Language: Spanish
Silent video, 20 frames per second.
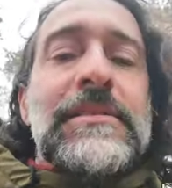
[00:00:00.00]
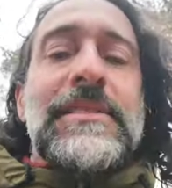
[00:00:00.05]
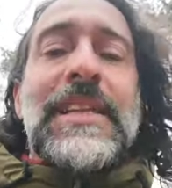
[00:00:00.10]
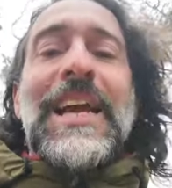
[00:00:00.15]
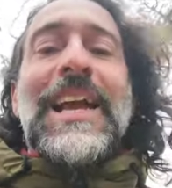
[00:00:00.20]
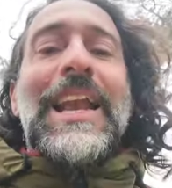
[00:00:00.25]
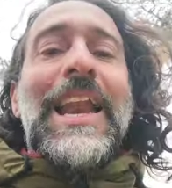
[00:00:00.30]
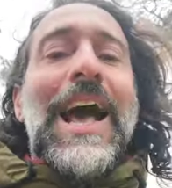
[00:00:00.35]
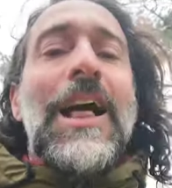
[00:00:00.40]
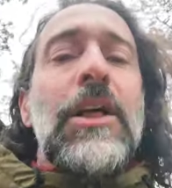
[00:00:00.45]

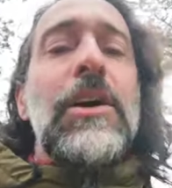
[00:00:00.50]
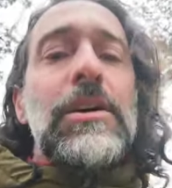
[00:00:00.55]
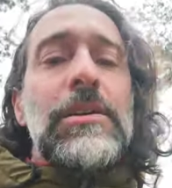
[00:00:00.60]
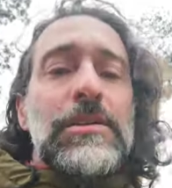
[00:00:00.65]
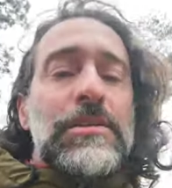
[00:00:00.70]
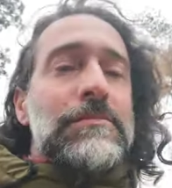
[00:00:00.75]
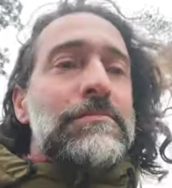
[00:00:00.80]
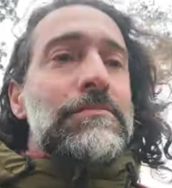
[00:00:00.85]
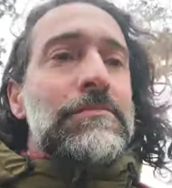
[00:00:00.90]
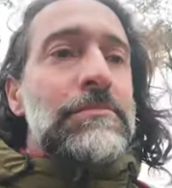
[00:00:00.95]

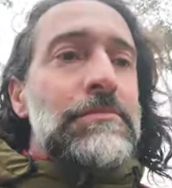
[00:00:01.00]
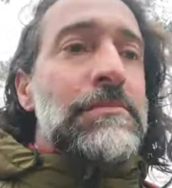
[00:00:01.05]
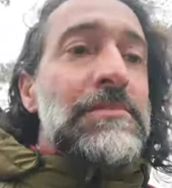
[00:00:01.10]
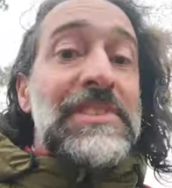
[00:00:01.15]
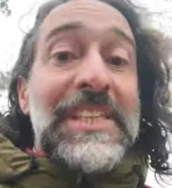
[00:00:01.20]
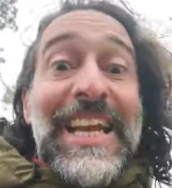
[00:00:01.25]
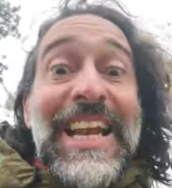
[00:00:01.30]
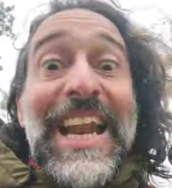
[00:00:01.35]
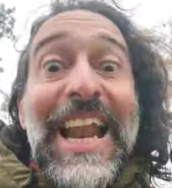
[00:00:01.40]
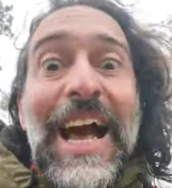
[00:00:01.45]
Teclado,
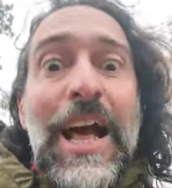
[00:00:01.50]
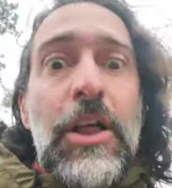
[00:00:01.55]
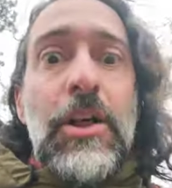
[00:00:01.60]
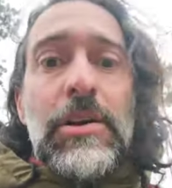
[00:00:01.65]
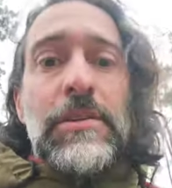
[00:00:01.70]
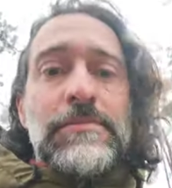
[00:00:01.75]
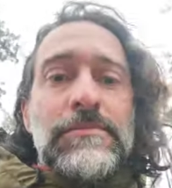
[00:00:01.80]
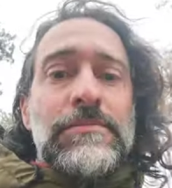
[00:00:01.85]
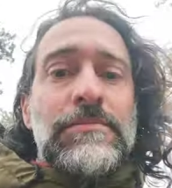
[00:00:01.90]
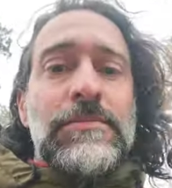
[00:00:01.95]

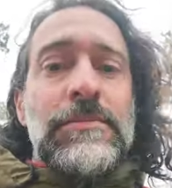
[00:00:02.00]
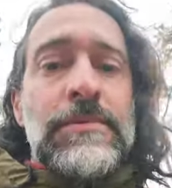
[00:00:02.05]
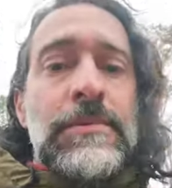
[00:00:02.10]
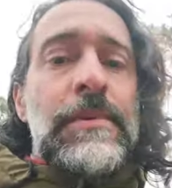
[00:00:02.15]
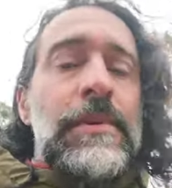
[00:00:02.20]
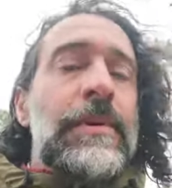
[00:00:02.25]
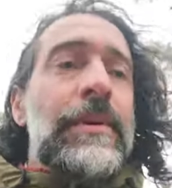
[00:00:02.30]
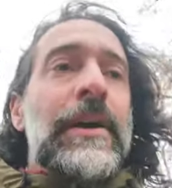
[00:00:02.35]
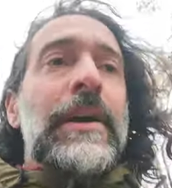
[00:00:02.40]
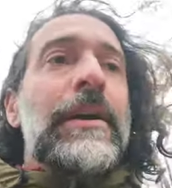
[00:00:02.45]
teclado.
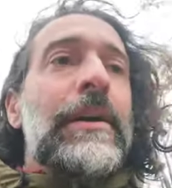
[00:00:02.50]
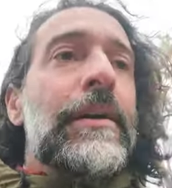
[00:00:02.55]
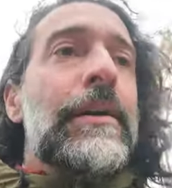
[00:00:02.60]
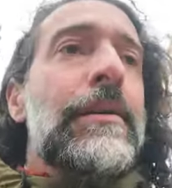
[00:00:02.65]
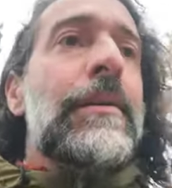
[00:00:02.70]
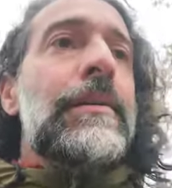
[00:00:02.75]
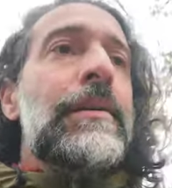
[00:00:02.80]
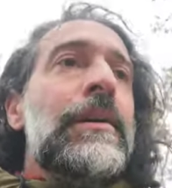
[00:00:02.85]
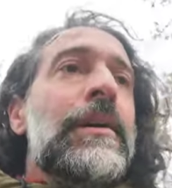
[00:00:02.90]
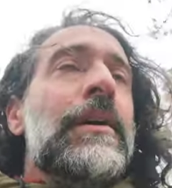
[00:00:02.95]
Eh,
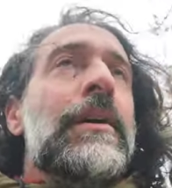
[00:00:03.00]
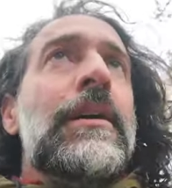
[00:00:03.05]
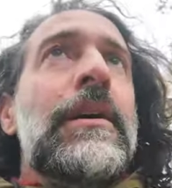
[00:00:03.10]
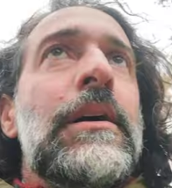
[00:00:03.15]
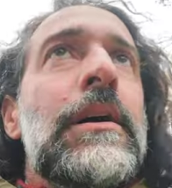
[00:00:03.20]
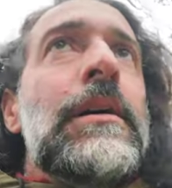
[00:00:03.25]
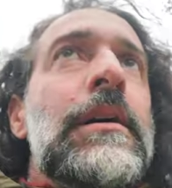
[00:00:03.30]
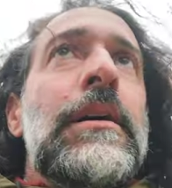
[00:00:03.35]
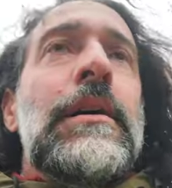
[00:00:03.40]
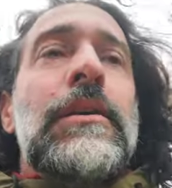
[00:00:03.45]

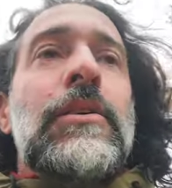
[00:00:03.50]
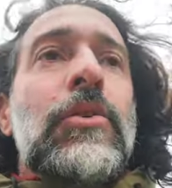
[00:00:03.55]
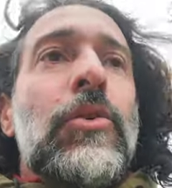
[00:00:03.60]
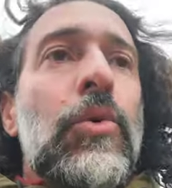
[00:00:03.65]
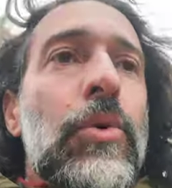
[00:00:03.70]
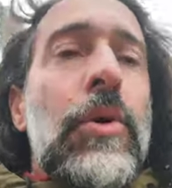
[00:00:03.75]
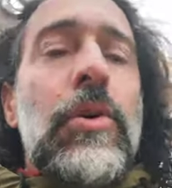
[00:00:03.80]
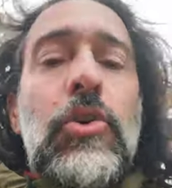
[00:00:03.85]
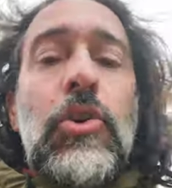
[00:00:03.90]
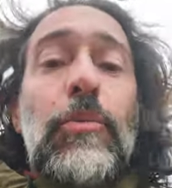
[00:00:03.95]

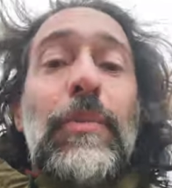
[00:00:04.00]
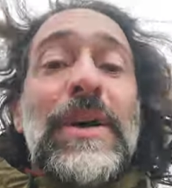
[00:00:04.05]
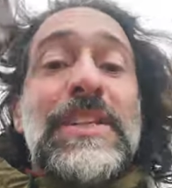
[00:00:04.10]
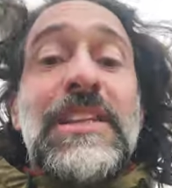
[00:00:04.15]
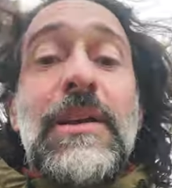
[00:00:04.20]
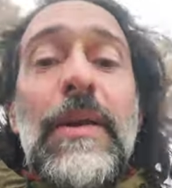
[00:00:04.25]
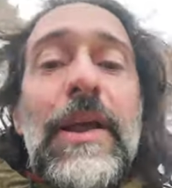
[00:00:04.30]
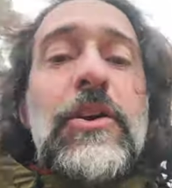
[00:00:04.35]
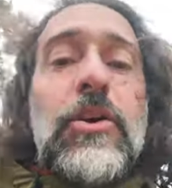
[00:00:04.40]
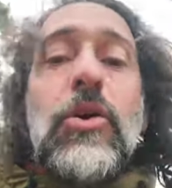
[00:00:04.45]

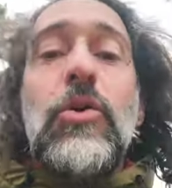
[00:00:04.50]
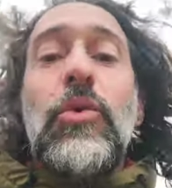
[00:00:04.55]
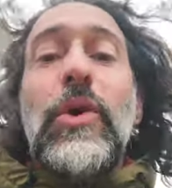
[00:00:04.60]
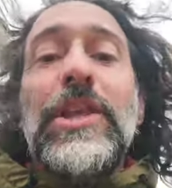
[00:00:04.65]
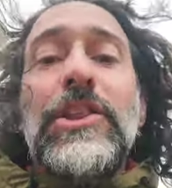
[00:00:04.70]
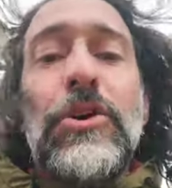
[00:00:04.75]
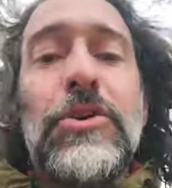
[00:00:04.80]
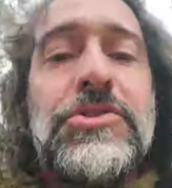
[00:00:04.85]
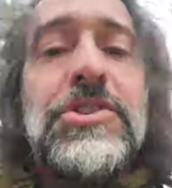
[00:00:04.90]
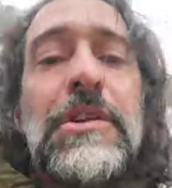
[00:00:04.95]
compatible con
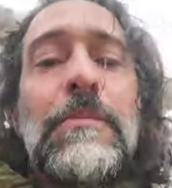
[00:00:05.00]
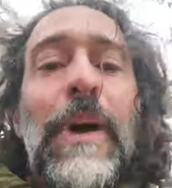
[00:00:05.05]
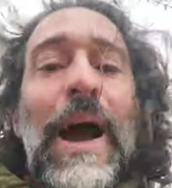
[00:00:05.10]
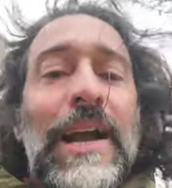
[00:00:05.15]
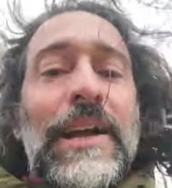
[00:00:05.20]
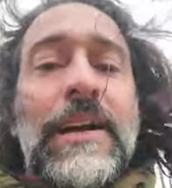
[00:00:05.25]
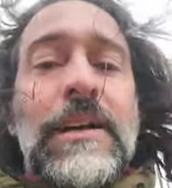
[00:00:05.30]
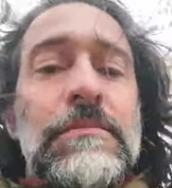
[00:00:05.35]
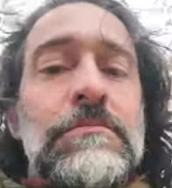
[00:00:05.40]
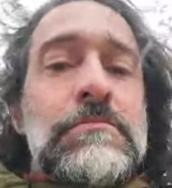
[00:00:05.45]
Windows y Mac